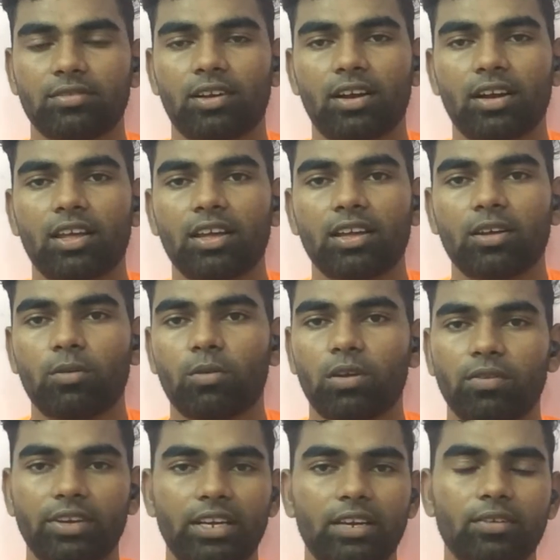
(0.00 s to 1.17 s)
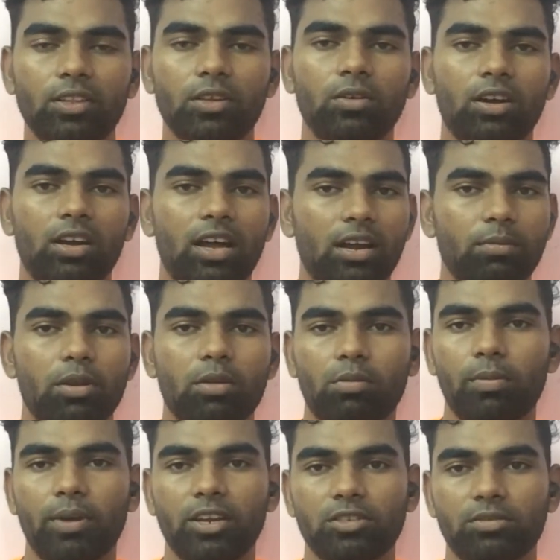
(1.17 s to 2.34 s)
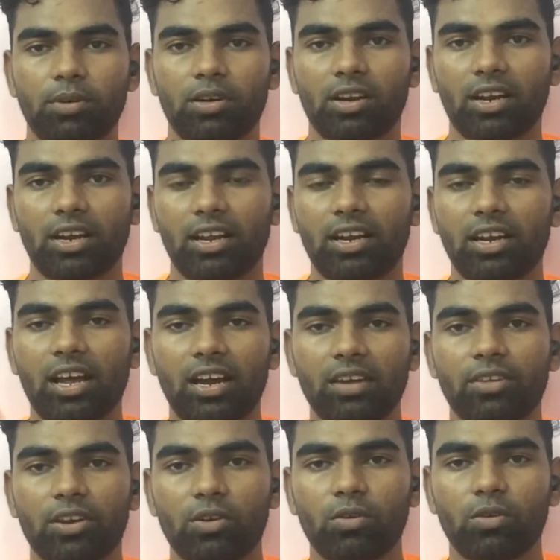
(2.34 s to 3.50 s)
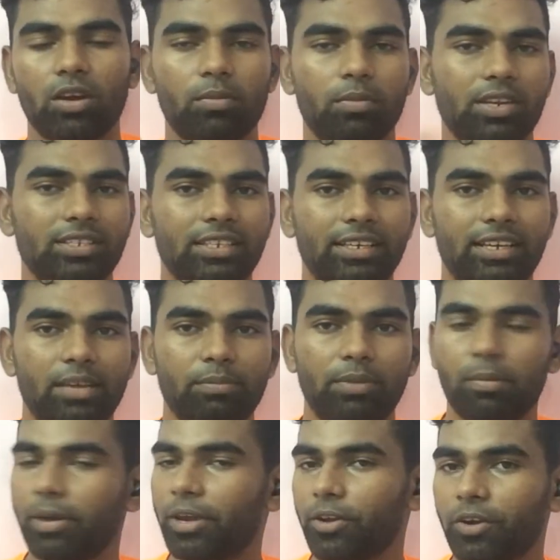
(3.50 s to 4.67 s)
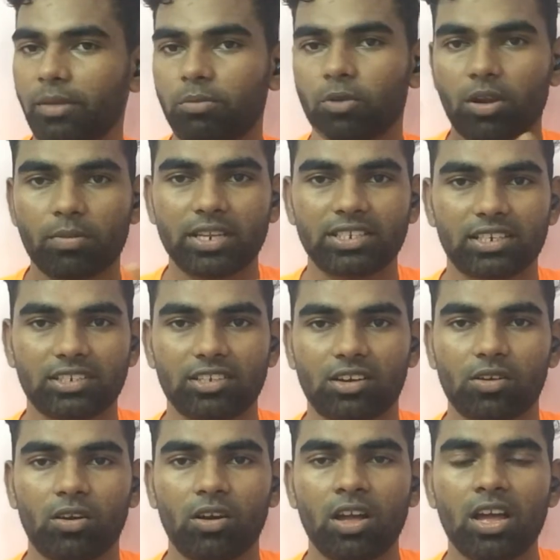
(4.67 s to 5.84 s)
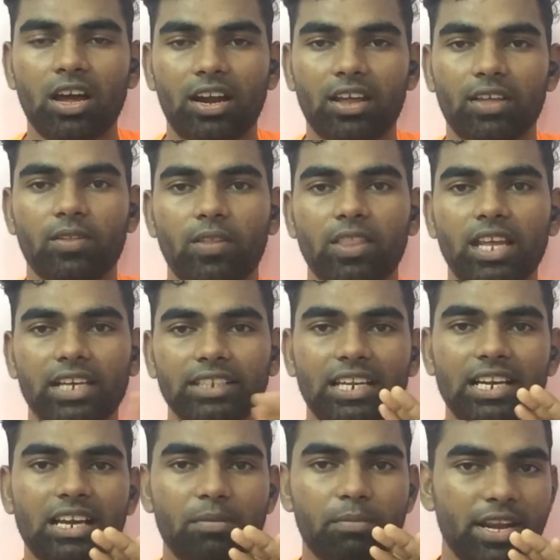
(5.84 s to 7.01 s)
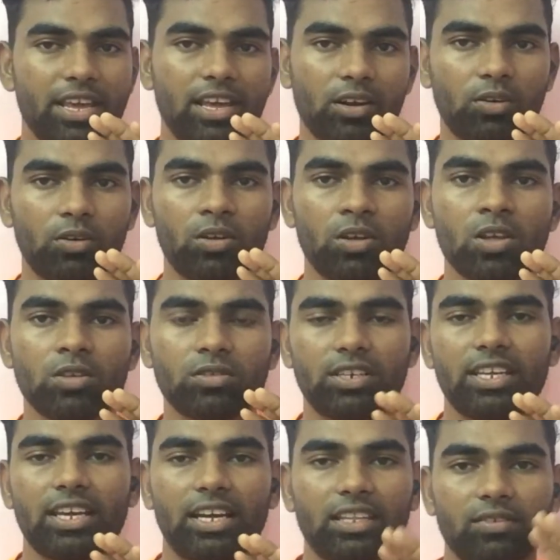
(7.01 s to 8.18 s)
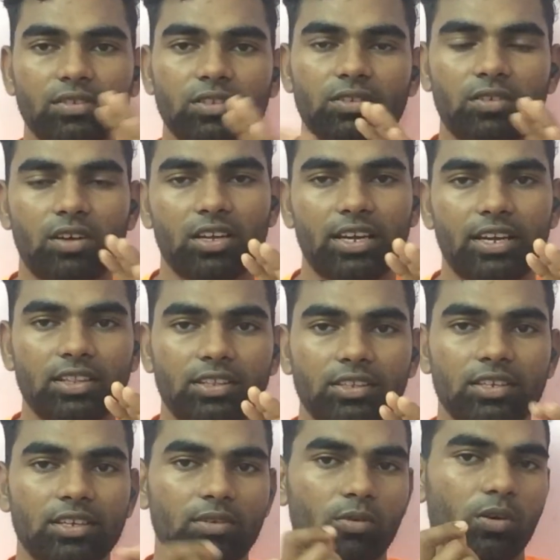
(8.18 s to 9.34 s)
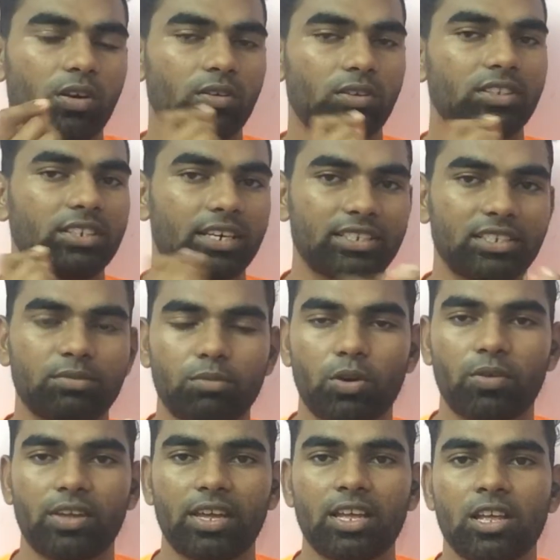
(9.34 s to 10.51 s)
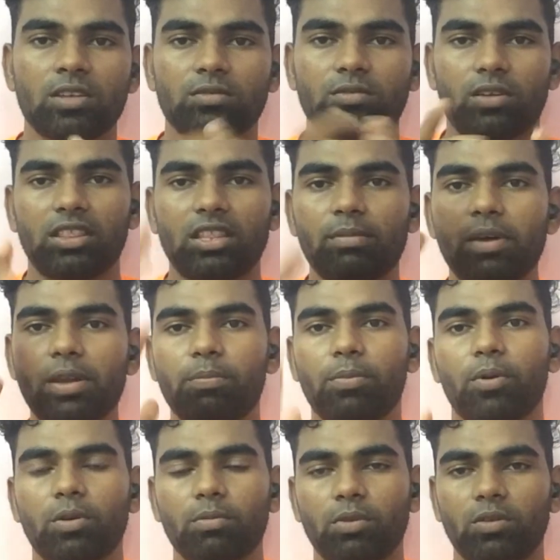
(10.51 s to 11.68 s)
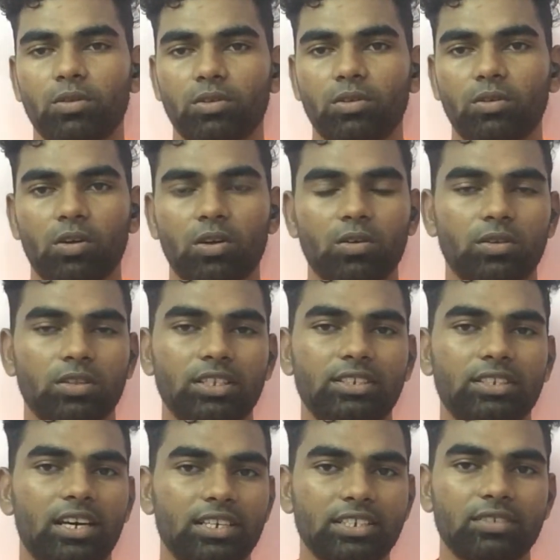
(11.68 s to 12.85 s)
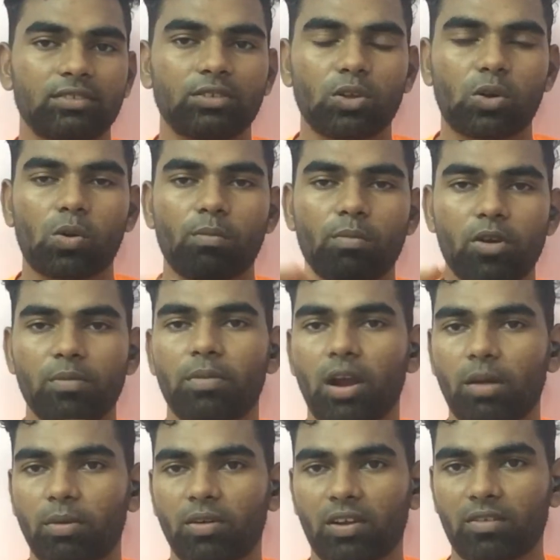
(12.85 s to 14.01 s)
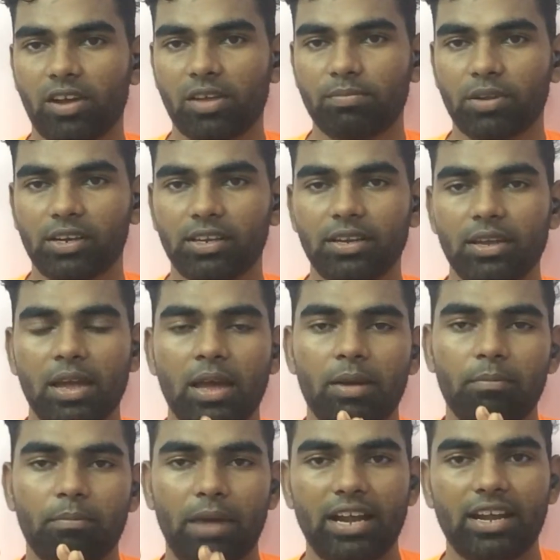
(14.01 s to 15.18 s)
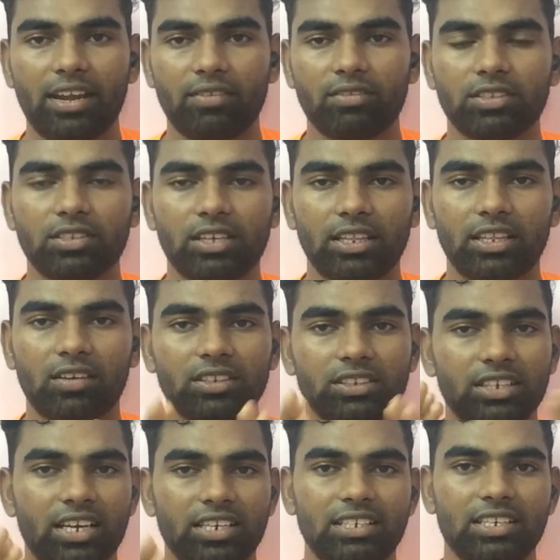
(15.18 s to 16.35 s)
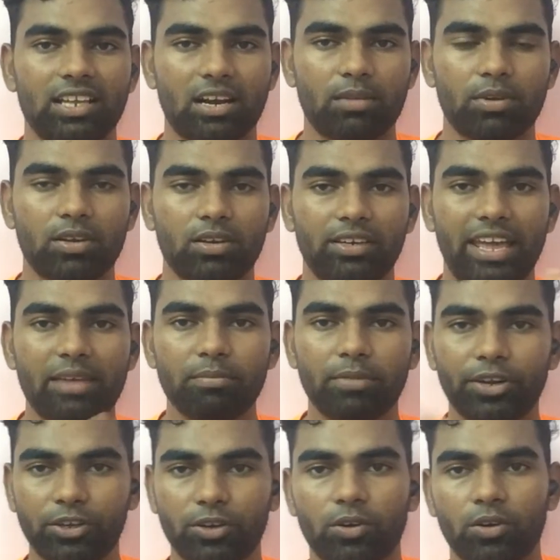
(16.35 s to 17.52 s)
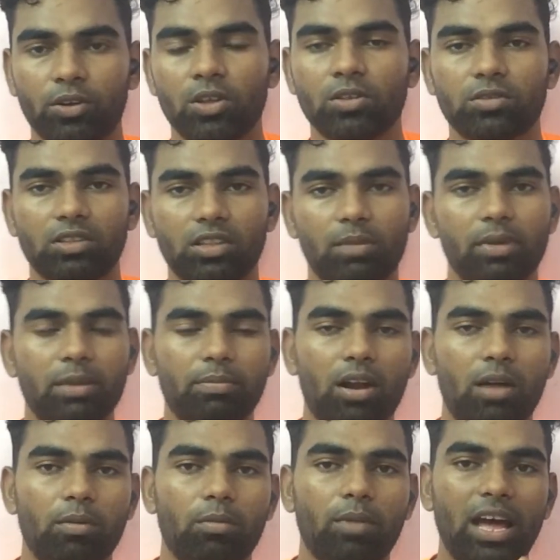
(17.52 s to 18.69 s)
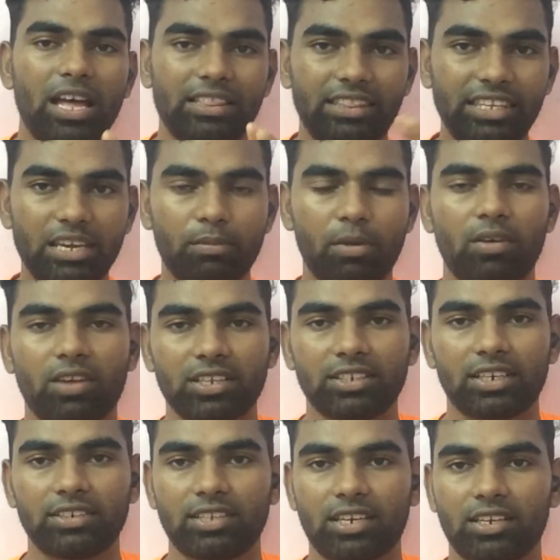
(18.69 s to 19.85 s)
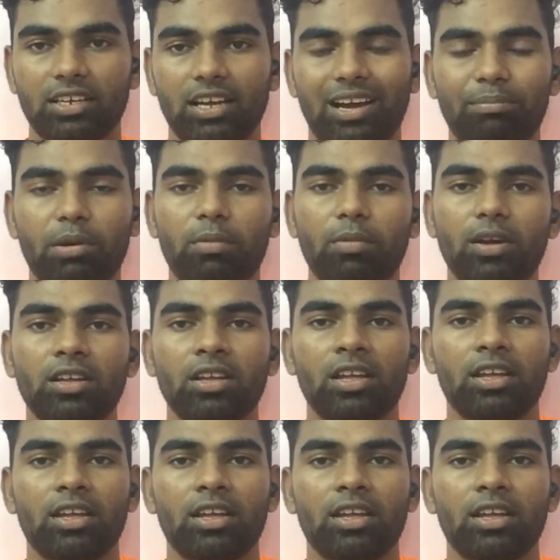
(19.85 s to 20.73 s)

ஸோ ஆனால் உங்கள் வீட்டில் வந்து ஒரு நாலு பேர் மொபைல் யூஸ் பண்ணுறாங்கன்னா நாலு பேருக்கும் உங்களே மாதிரி சி டைப் இல்லை மைக்ரோ டைப் ஒரே மாதிரி சார்ஜர் இருக்கும் ஆனால் அது வந்து அதர் கம்பெனியாக இருக்கும் ஸோ நீங்கள் அதை வந்து எடுத்து உங்களுக்கு வந்து சார்ஜிங் போடுவீங்க ஸோ அந்த மாதிரி போடும்போது வந்து உங்களுக்கு வந்து சார்ஜிங் வந்து ரொம்பவே ப்ராப்ளம் வர வாய்ப்பு இருக்குது பேட்ரி வந்து அந்தளவுக்கு சார்ஜ் ஏறாமல் டைம் எடுக்கும் ஸோ இந்த மாதிரி ப்ராப்ளம்லாம் அதிகமாக வர சான்ஸ் இருக்குது அப்புறமா